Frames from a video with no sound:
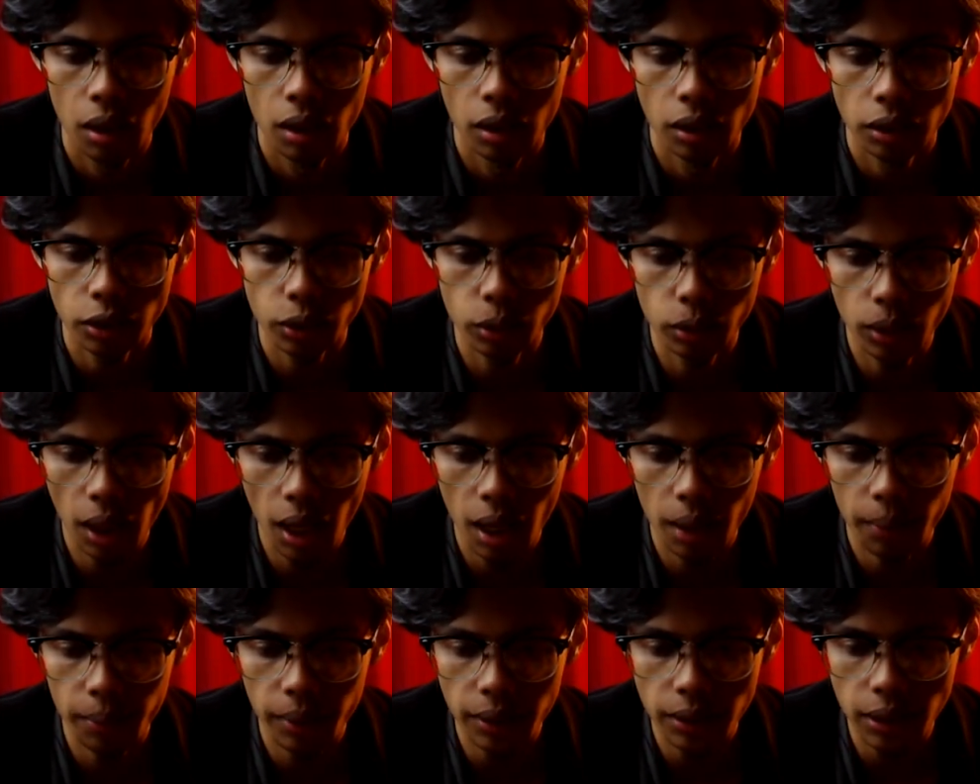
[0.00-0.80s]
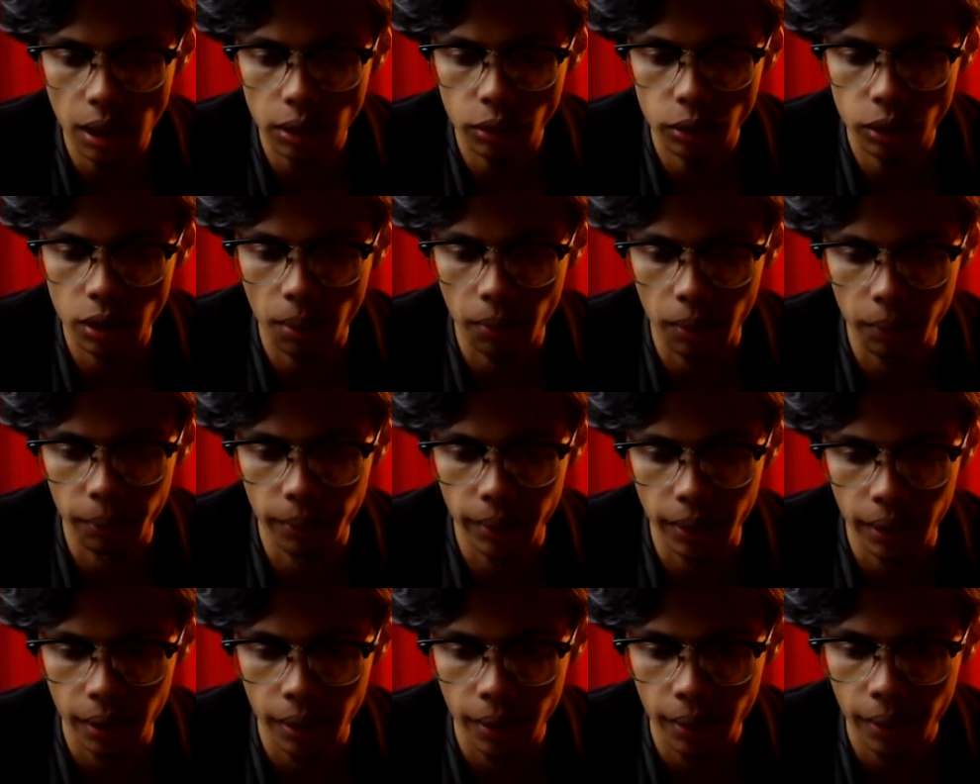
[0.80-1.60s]
Sudah hampir satu jam
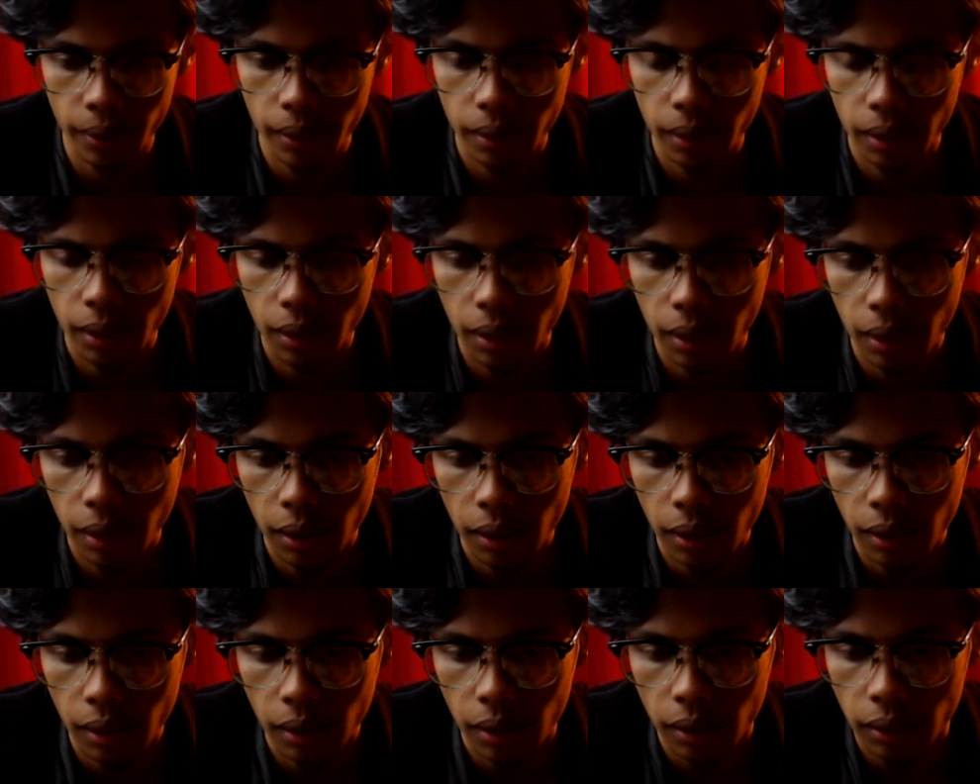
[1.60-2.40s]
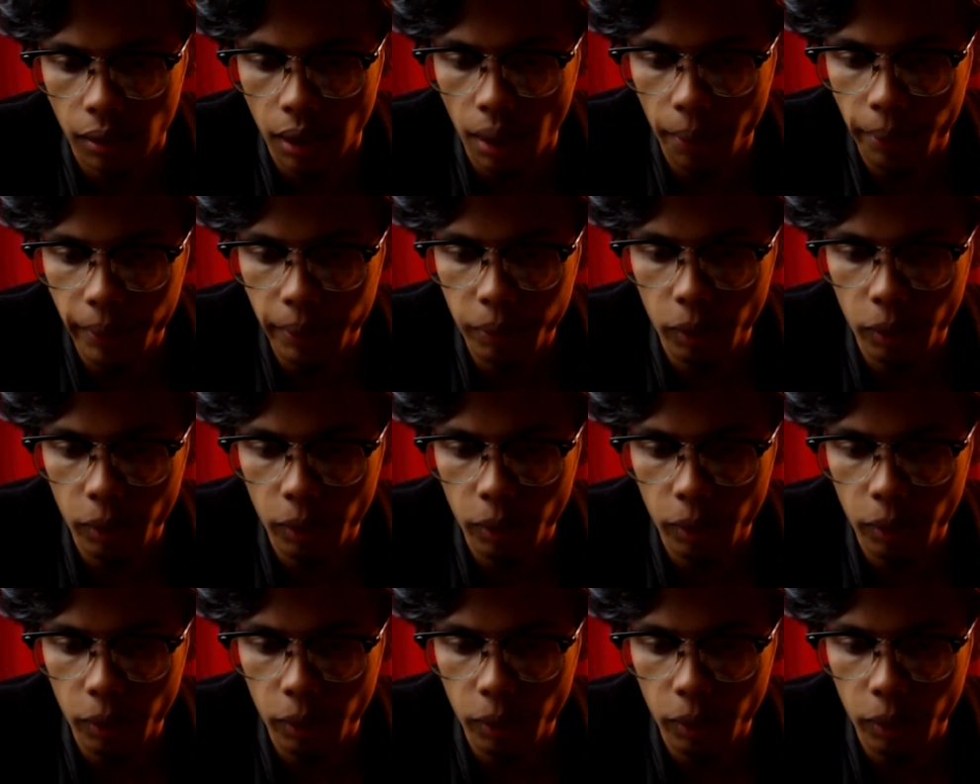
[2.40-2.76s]
lebih, tapi